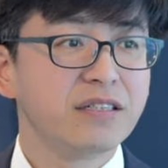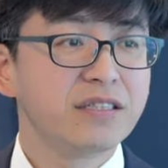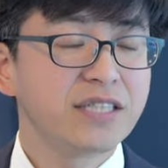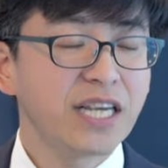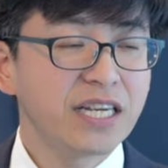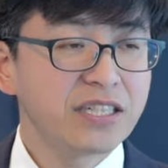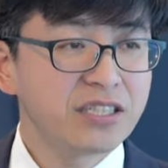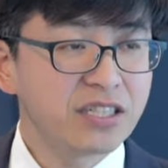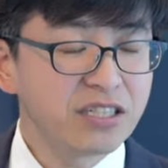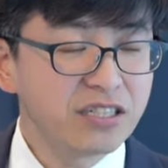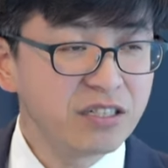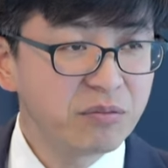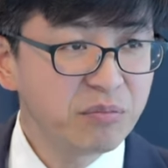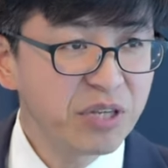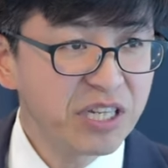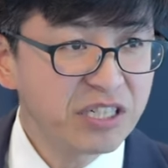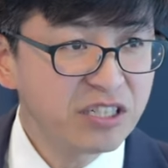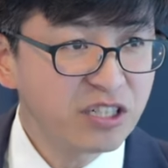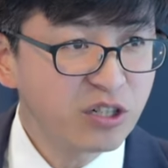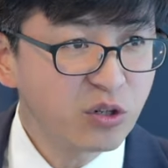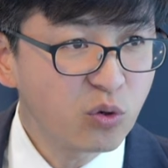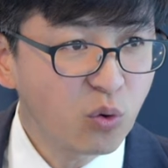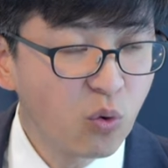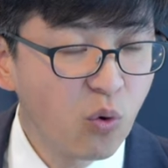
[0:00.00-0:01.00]
在神的
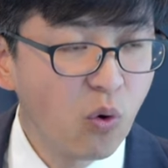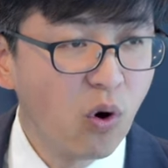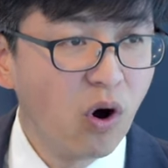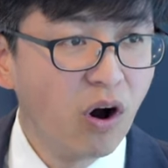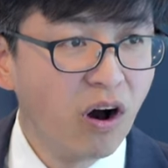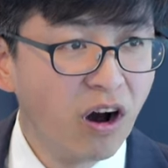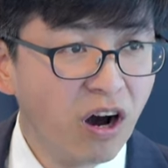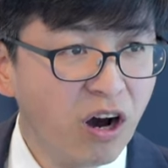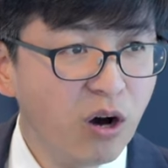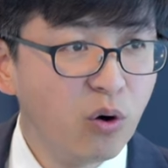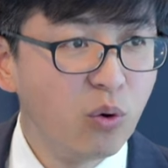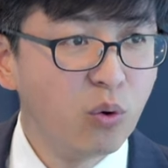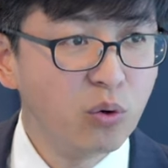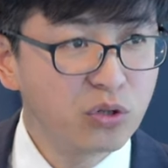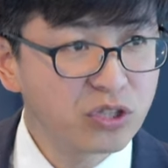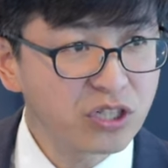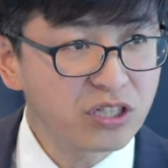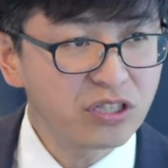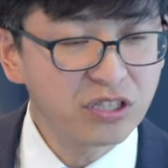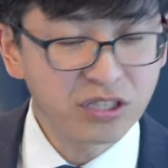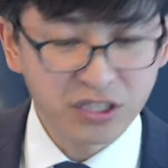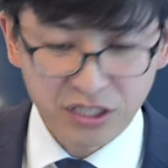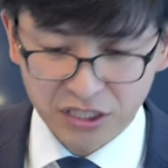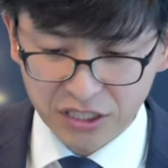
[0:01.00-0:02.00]
面前过合乎
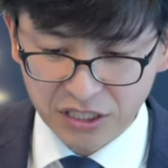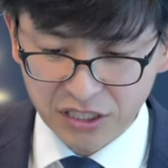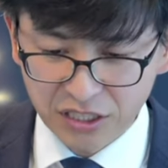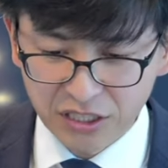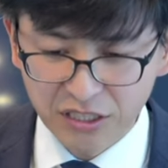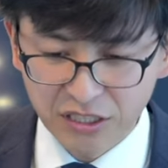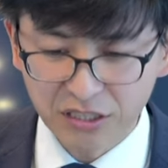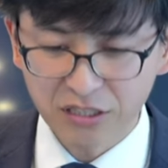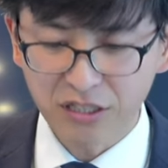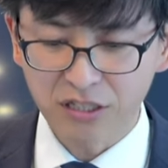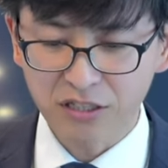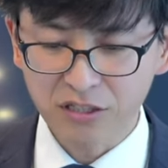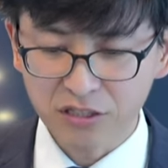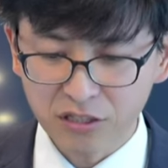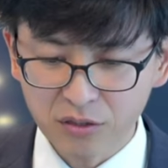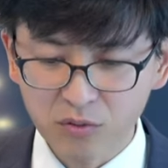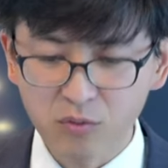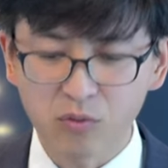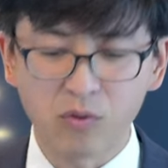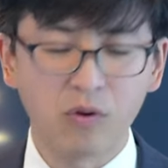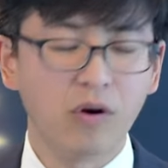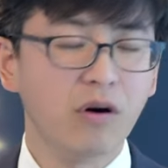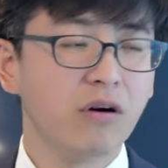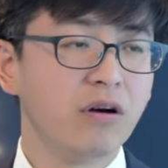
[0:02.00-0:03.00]
神心意的
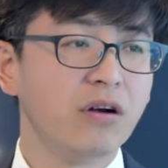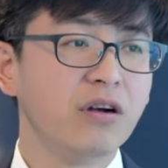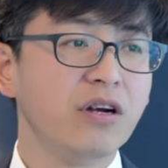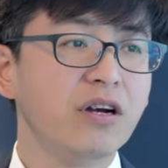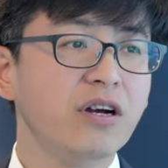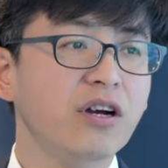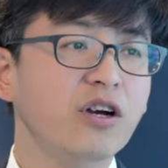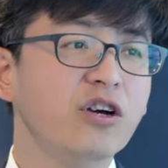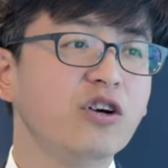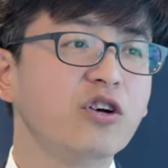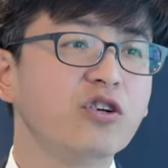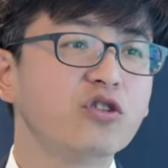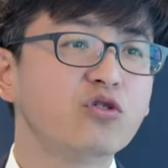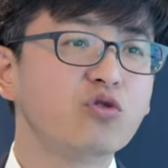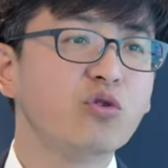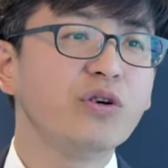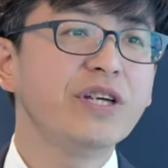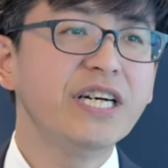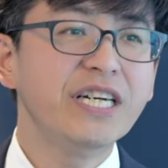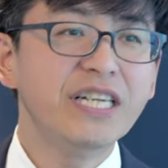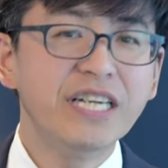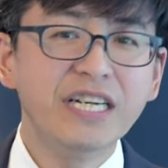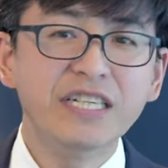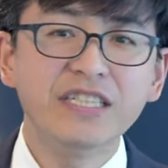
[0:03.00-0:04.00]
生活，做
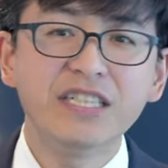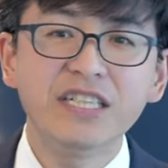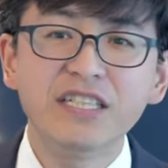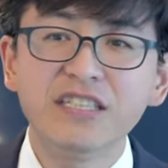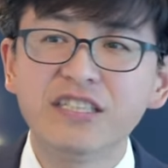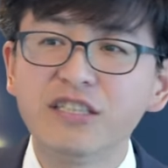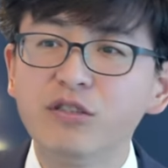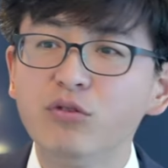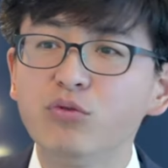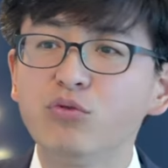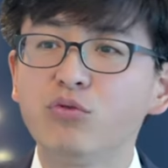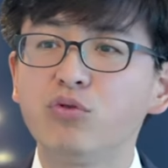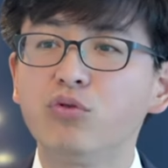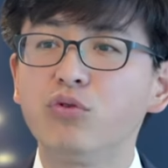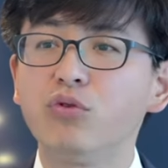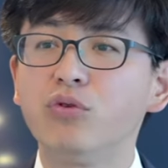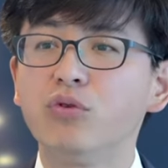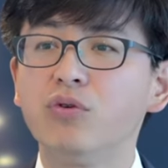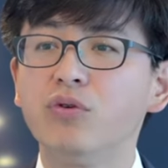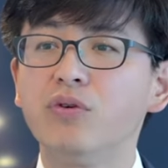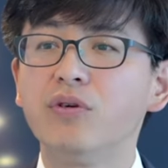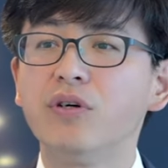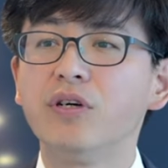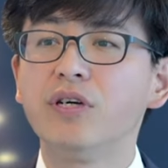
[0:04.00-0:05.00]
一个认真基督
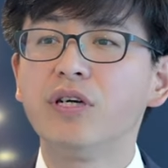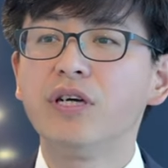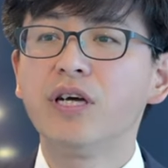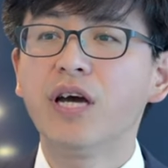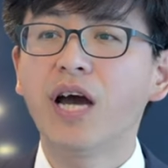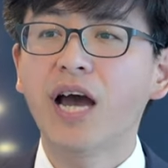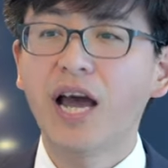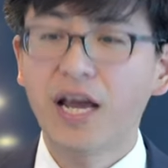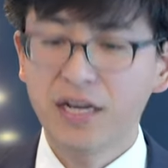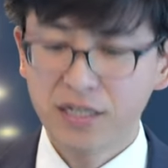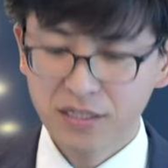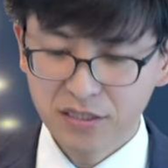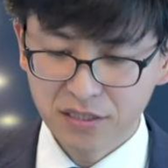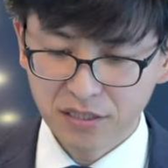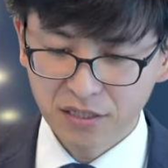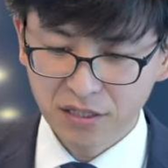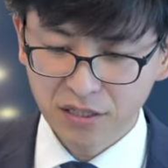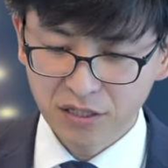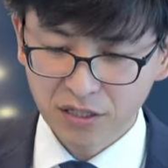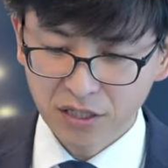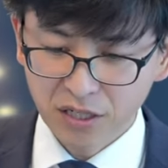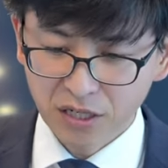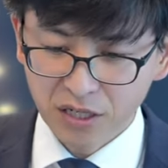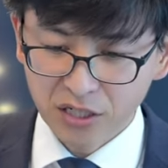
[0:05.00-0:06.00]
徒，按
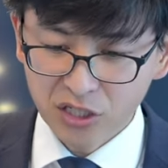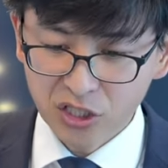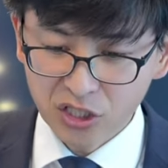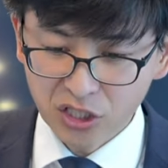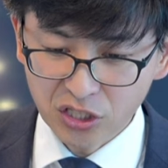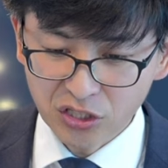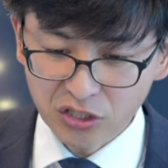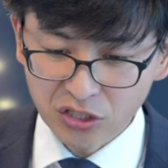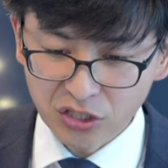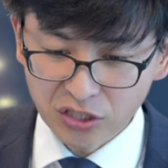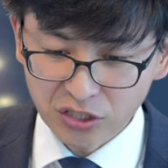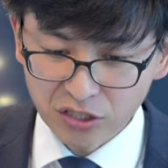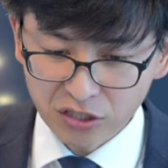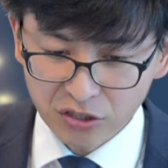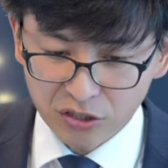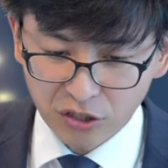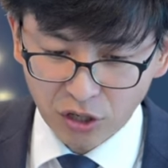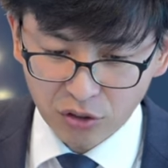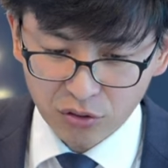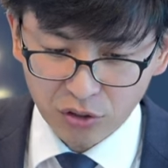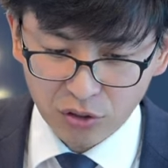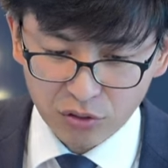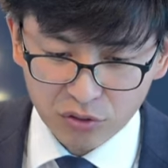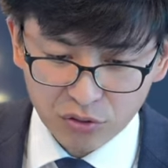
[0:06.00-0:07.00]
着圣经的
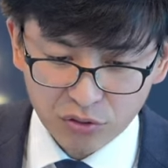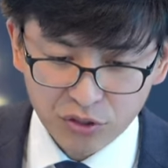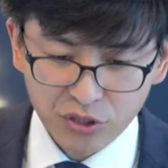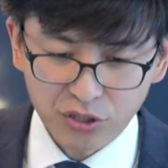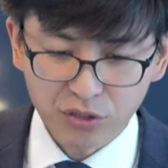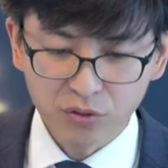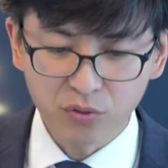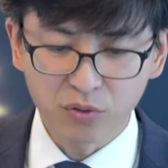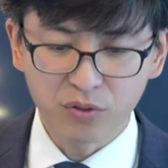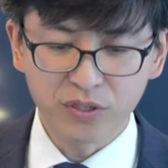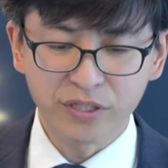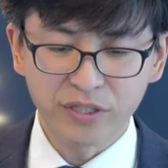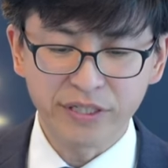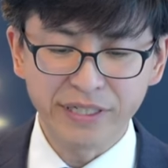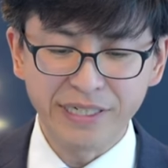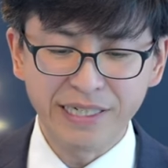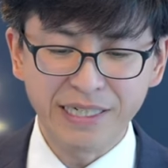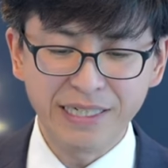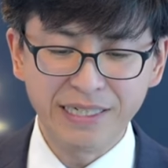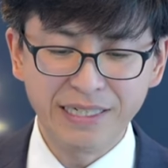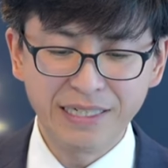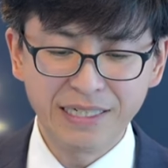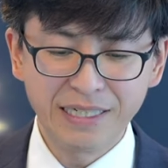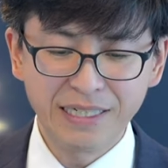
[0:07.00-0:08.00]
教导去生活的
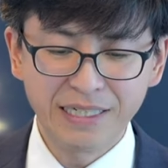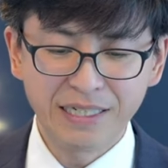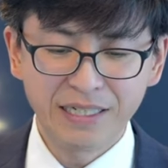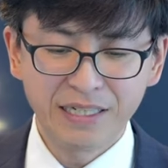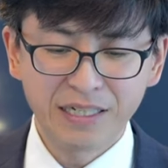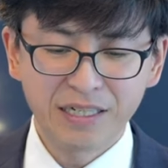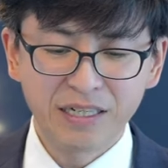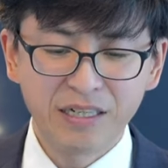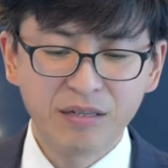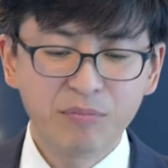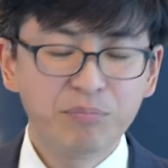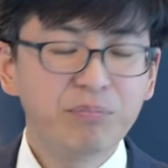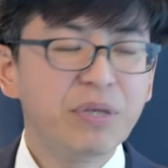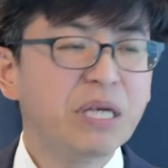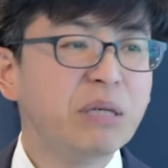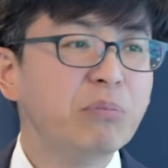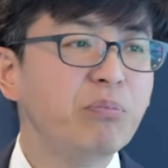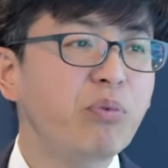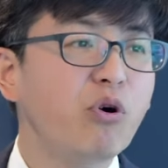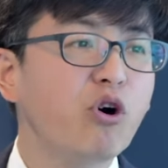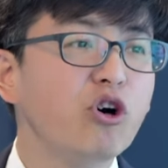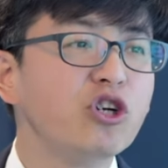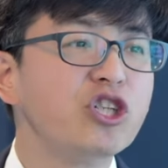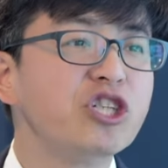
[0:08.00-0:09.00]
人，逼
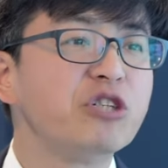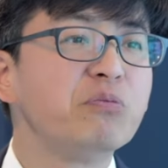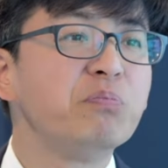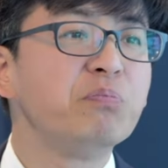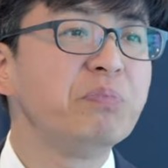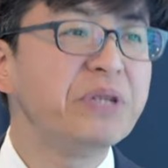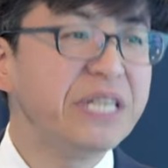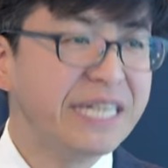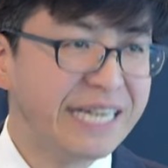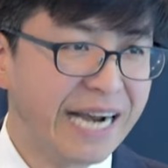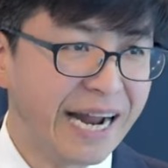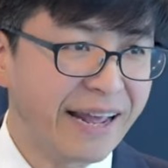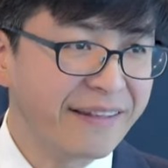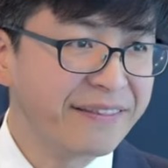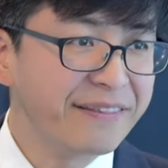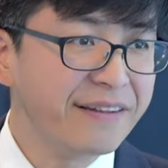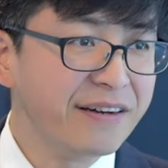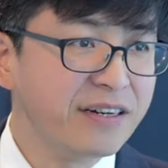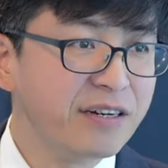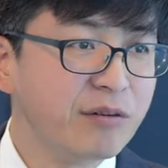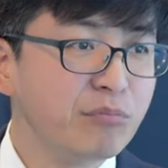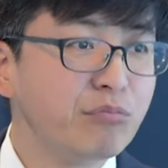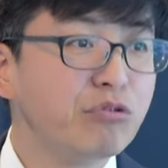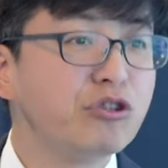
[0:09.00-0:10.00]
迫是必然
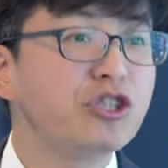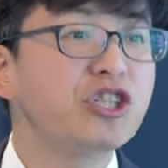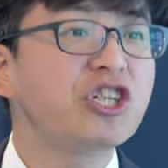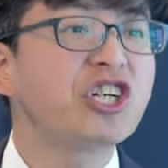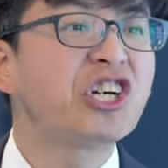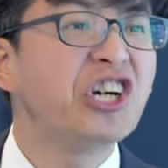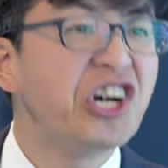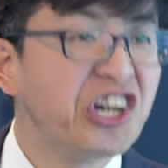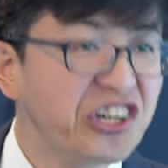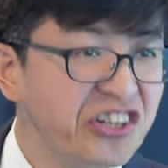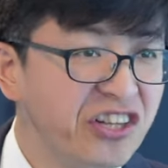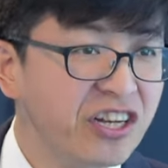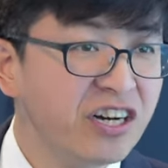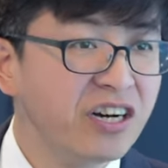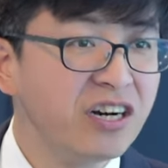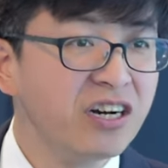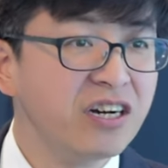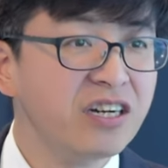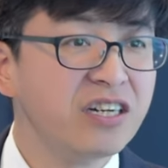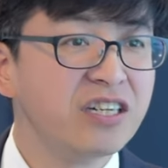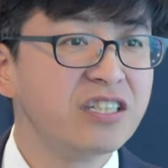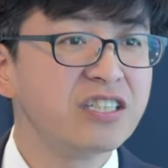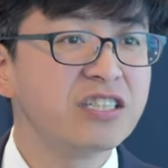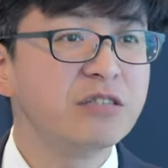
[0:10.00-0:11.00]
的，不是可
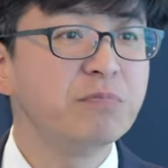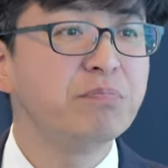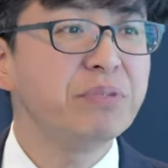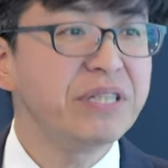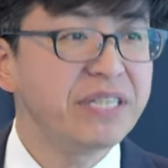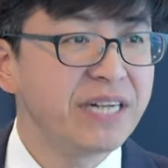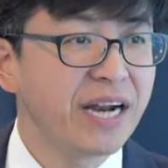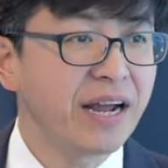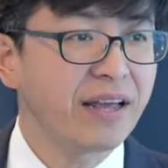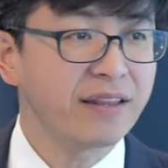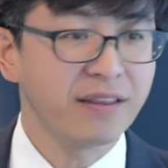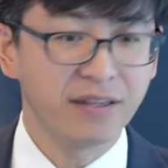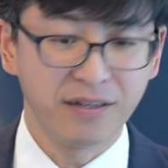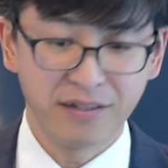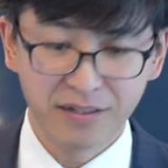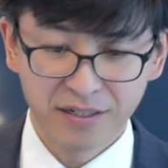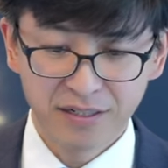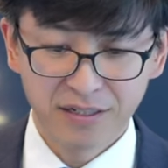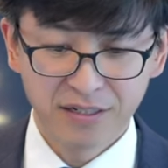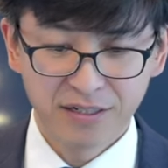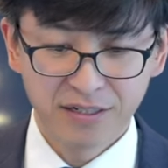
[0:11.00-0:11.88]
能，是必然的。